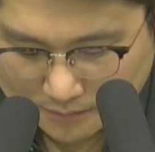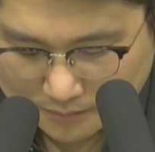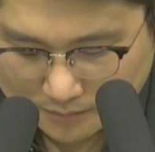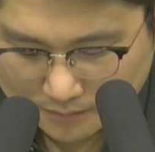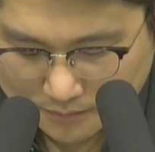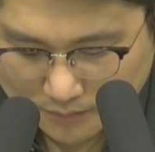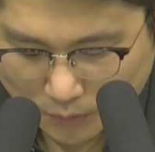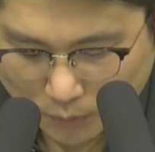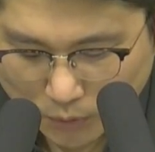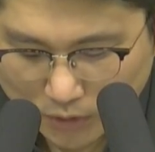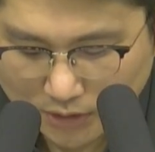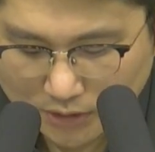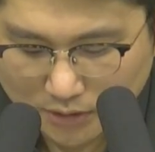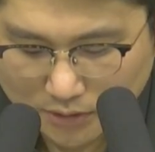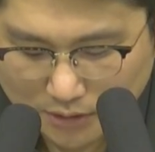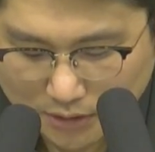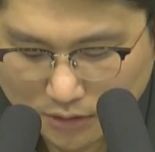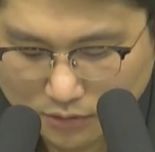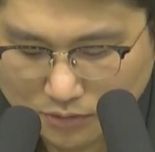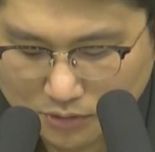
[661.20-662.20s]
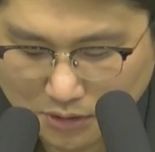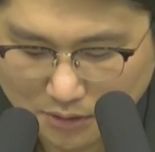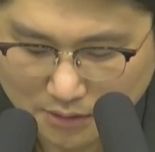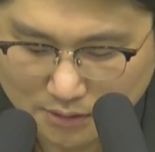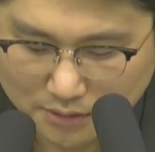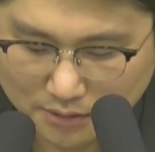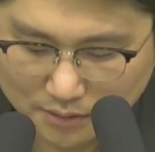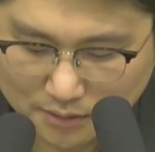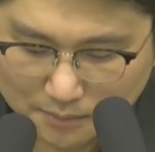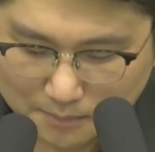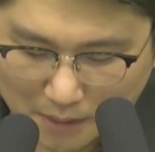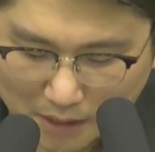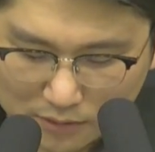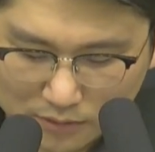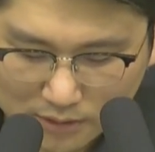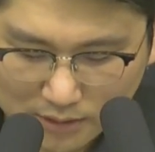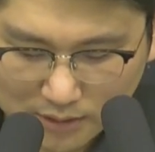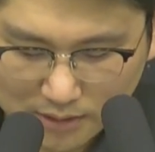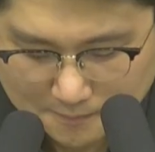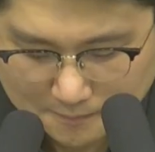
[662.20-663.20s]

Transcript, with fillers: 오히려 이 구절에서 바울의